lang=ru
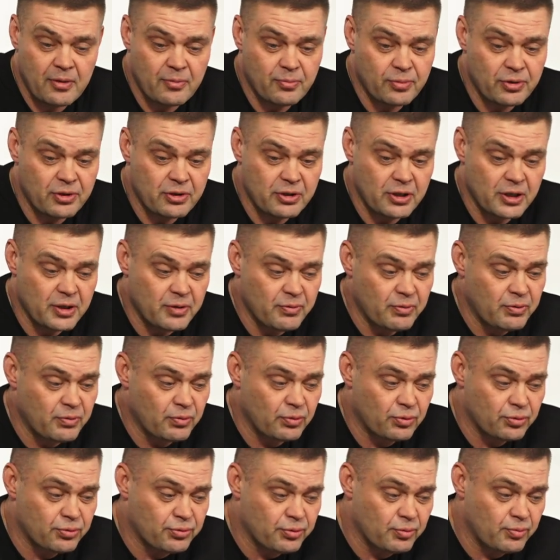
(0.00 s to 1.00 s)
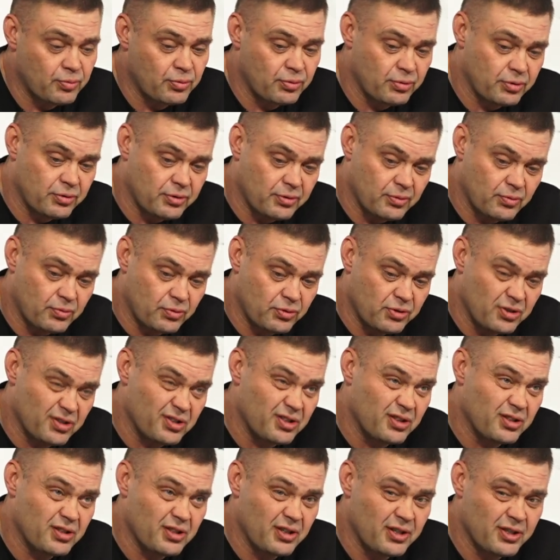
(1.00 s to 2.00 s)
пришли к выводу, что будет
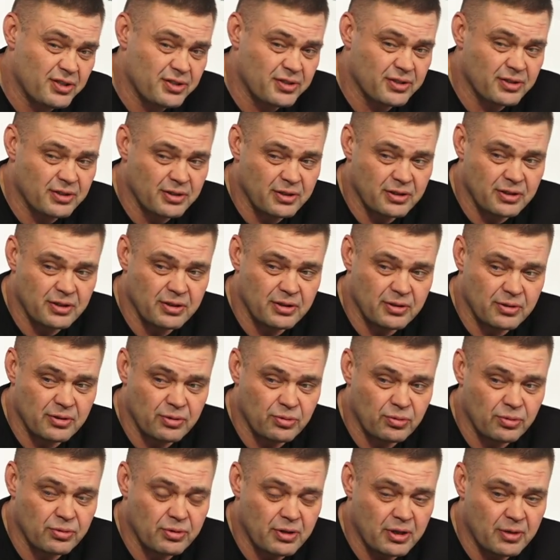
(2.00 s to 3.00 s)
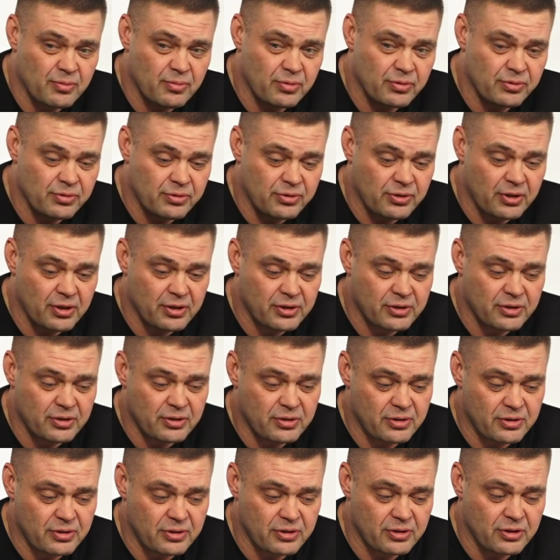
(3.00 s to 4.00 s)
очень интересно, и тут как бы так
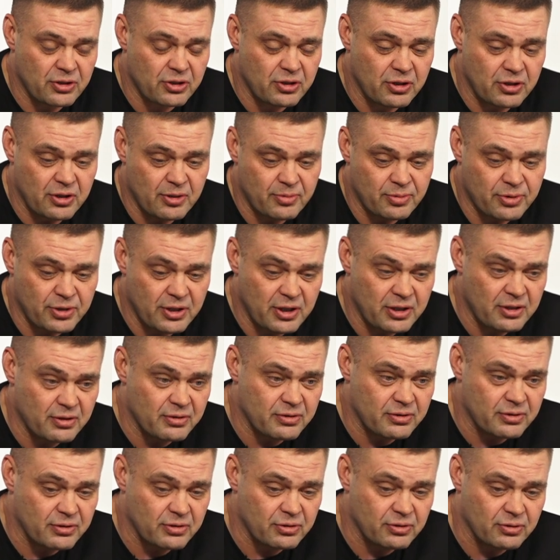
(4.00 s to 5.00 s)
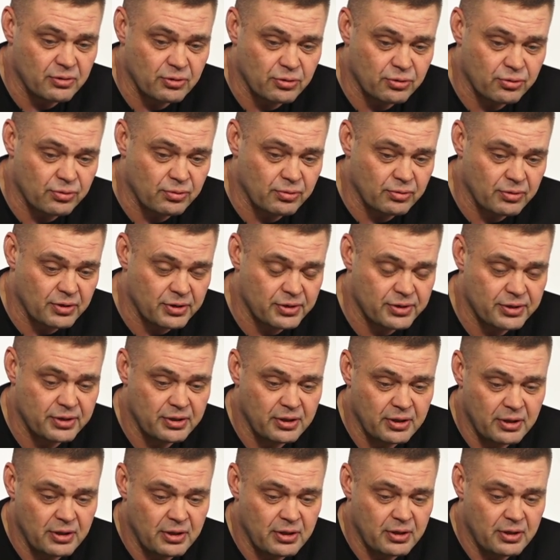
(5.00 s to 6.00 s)
стечение обстоятельств сложилось, что у нас
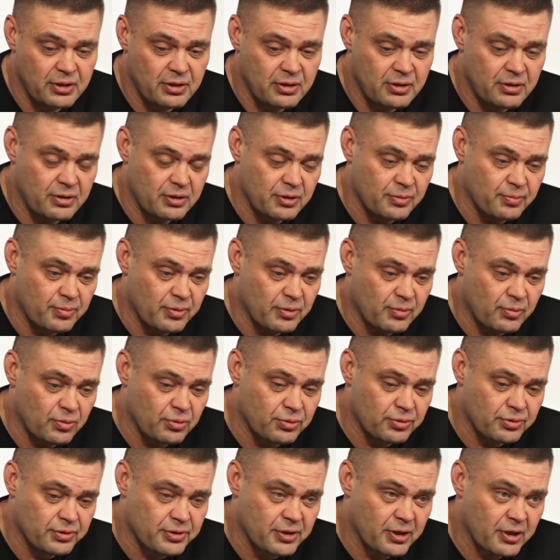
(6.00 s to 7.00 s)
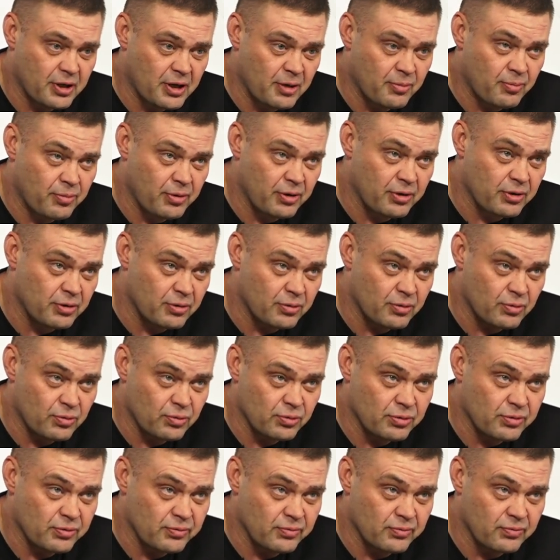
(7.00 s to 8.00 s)
от промоторской компании
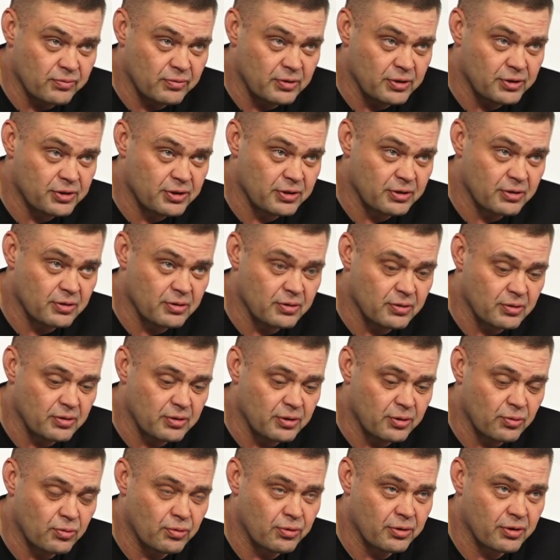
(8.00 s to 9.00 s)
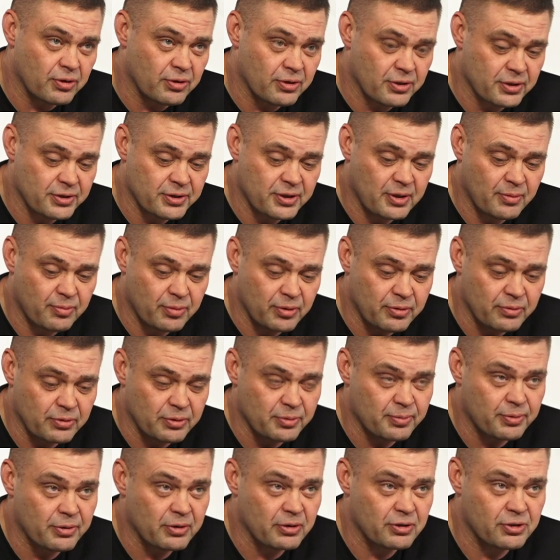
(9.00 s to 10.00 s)
«Русь» в лице Григория Дрозда
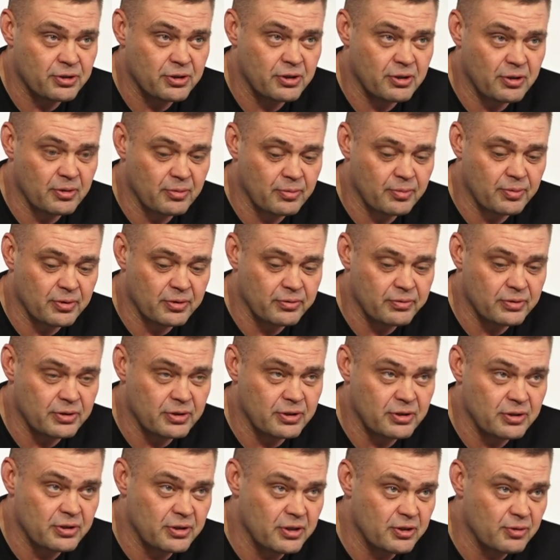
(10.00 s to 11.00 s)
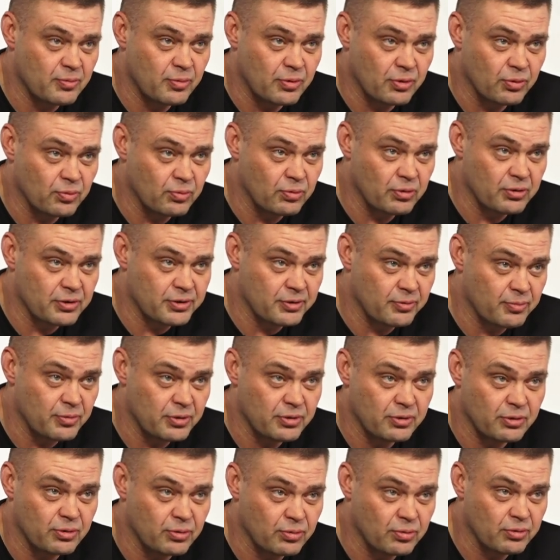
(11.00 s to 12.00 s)
появилось предложение провести здесь, в Барнуле,
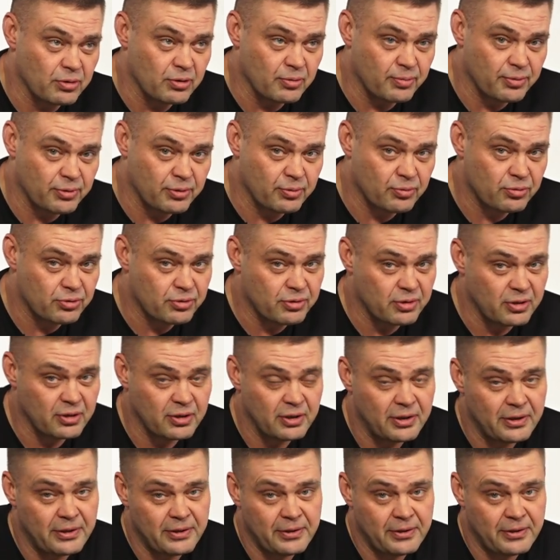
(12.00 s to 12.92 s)
совместный турнир. Потому что